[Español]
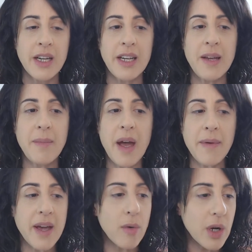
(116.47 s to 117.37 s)
y me
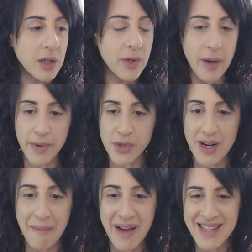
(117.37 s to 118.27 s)
había vuelto una
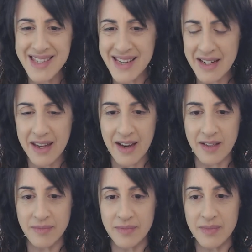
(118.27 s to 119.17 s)
persona más seria.